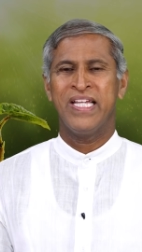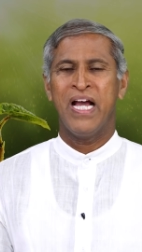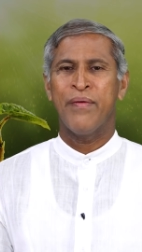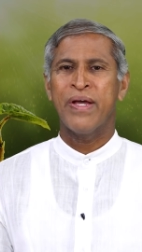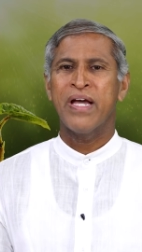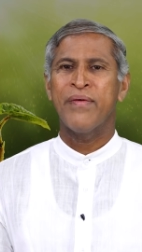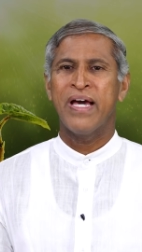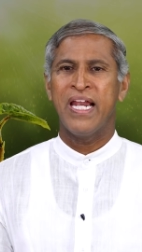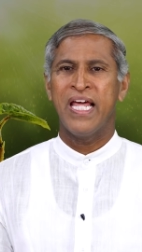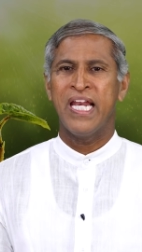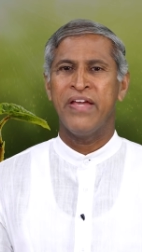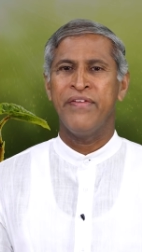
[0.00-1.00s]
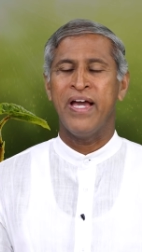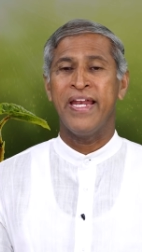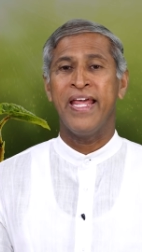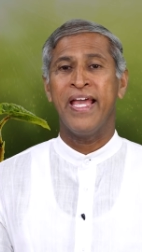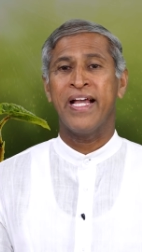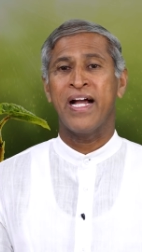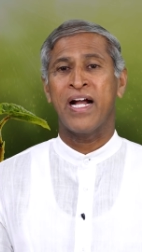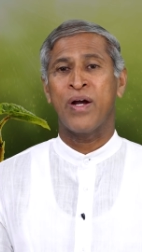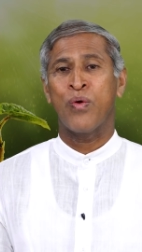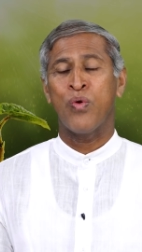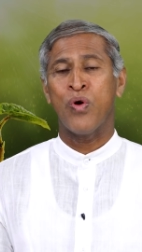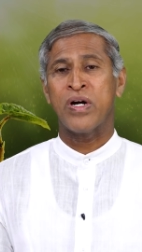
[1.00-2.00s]
ఈ అవయవాలు అనేవి అనేక
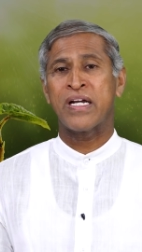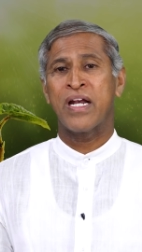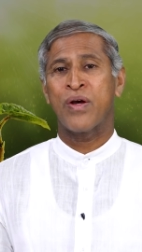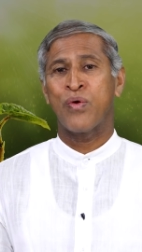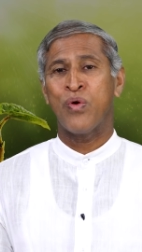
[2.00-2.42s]
కోట్ల